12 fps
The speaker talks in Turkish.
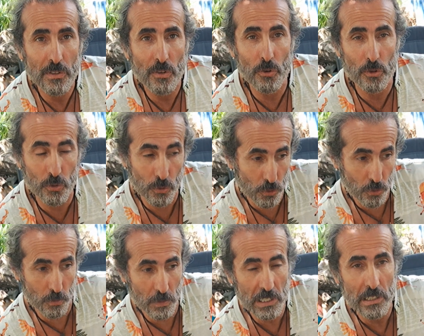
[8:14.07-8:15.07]
Onun
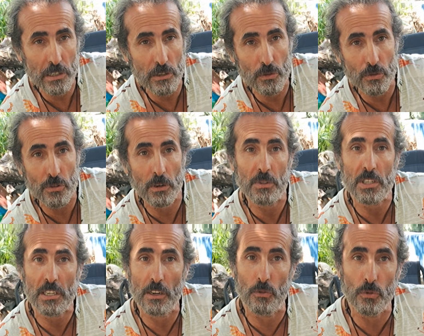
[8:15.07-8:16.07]
uydurmasını istiyorsun ama
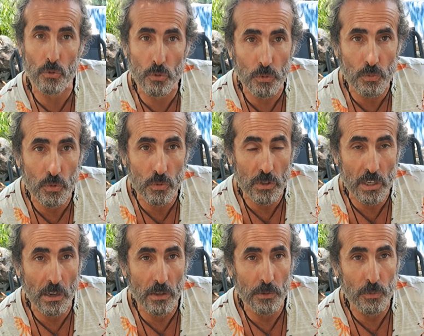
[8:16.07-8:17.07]
sen ona uyum
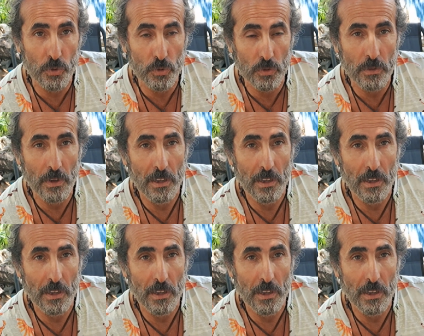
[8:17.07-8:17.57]
sağlamıyorsun.